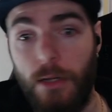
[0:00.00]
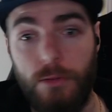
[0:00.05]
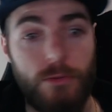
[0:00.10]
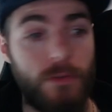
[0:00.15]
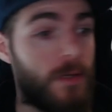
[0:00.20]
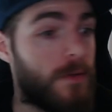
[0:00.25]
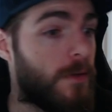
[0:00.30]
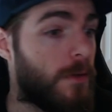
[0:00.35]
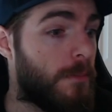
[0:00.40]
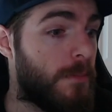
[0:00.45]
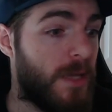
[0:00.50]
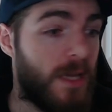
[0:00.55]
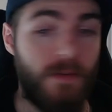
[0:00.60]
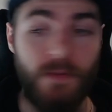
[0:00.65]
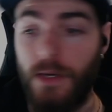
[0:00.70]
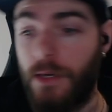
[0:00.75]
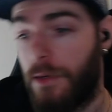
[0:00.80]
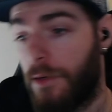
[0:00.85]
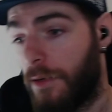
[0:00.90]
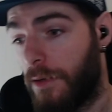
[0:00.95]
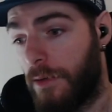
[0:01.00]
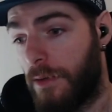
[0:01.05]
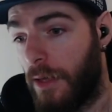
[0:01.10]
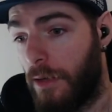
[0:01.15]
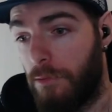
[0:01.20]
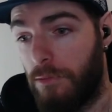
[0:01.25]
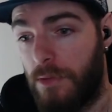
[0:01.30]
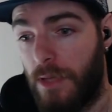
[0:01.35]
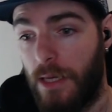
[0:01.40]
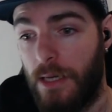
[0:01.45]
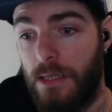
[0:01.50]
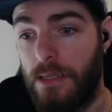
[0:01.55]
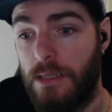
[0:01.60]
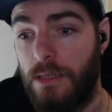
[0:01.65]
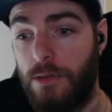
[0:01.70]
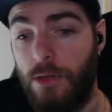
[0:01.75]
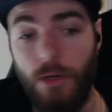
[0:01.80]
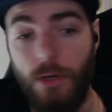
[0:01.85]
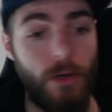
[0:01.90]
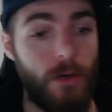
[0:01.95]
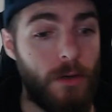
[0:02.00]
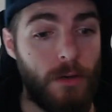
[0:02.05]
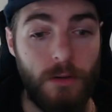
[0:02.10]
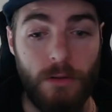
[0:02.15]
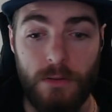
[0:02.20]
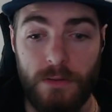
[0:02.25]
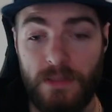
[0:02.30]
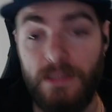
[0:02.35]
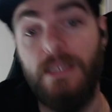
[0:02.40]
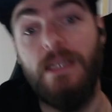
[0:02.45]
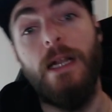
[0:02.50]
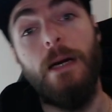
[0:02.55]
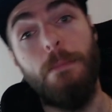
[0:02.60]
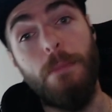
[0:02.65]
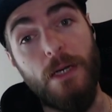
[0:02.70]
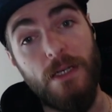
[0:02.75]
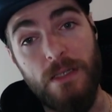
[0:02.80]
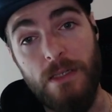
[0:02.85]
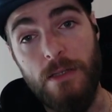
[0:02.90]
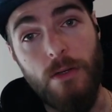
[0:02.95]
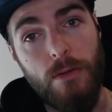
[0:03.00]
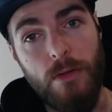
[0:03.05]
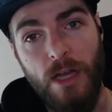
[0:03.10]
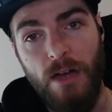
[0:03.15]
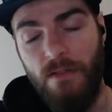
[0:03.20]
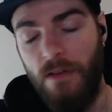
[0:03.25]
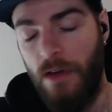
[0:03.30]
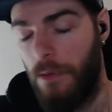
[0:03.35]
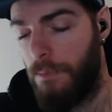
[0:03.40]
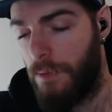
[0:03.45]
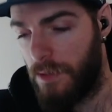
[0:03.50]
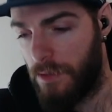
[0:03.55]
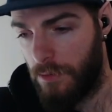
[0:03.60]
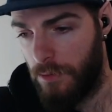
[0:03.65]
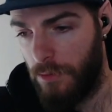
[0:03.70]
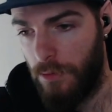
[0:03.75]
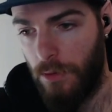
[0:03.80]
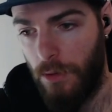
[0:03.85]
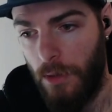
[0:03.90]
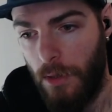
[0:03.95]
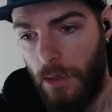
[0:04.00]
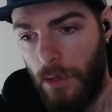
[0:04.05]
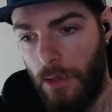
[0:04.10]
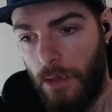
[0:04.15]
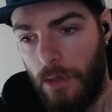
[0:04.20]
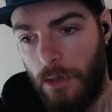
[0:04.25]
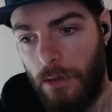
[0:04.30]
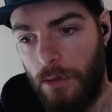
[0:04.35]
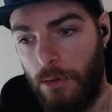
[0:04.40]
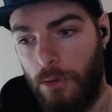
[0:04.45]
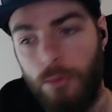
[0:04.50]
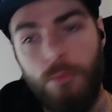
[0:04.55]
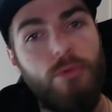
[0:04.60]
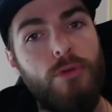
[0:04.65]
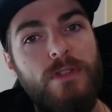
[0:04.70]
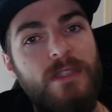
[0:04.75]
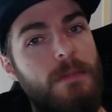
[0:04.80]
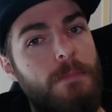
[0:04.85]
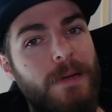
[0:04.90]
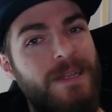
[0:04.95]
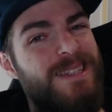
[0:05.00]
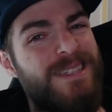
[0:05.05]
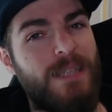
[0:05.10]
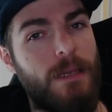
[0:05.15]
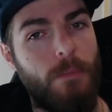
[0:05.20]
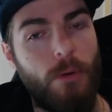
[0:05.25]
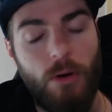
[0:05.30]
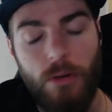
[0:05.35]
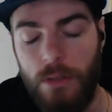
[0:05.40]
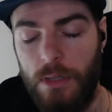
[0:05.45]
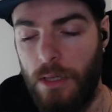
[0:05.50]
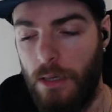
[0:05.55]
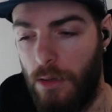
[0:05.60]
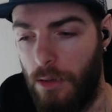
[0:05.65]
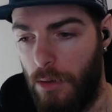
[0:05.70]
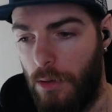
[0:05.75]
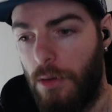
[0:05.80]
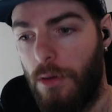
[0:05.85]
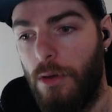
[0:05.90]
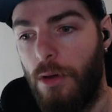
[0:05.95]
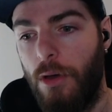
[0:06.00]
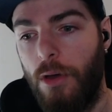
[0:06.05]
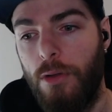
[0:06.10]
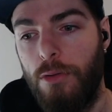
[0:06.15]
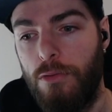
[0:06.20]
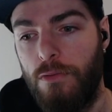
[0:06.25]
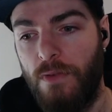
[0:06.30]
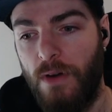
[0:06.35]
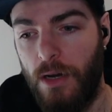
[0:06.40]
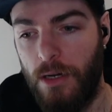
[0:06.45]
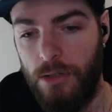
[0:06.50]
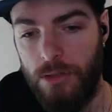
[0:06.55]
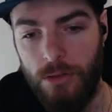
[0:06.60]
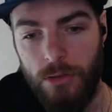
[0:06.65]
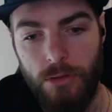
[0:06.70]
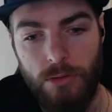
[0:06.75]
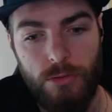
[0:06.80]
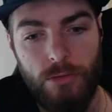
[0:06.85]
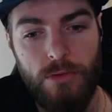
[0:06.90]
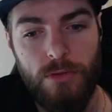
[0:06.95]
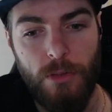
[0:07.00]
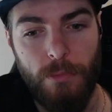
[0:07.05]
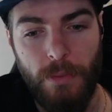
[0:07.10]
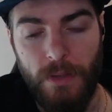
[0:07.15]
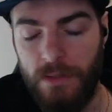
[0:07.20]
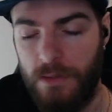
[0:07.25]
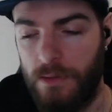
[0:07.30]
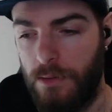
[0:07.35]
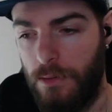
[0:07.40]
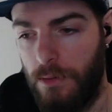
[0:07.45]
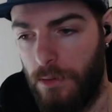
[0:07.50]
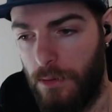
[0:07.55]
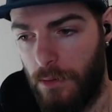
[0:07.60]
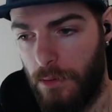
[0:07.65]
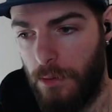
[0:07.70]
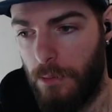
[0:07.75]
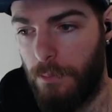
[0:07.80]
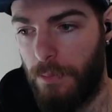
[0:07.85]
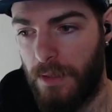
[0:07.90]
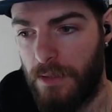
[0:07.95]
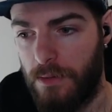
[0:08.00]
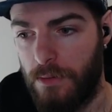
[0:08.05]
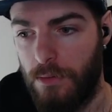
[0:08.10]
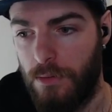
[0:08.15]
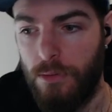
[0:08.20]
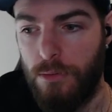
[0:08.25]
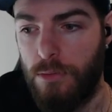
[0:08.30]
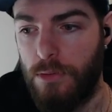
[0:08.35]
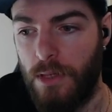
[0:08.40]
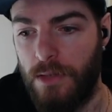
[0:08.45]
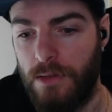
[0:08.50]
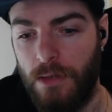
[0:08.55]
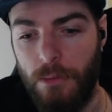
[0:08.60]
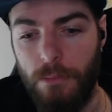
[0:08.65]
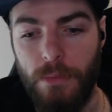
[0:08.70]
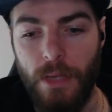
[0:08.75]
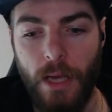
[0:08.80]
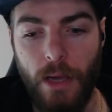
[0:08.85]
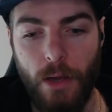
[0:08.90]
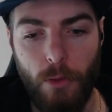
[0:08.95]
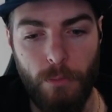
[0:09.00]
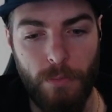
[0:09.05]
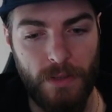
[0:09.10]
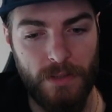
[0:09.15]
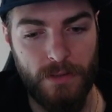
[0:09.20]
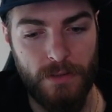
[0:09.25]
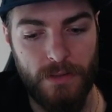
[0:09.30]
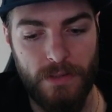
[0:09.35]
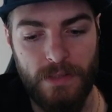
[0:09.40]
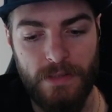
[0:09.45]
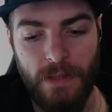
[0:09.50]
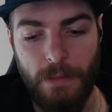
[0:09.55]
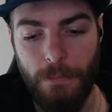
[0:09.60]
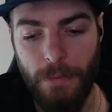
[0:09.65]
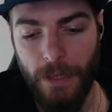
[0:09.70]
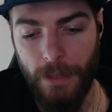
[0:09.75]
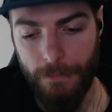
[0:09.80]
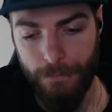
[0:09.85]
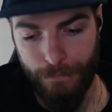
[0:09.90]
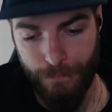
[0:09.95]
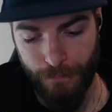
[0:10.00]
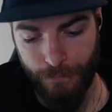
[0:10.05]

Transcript: tu t'entends bien avec euh, tel ou tel éditeur, euh, s'il apprécie ton travail parce que le but c'est pas de s'aborder un, ouvrage juste parce que parce que tu t'entends bien ou parce que c'est sympa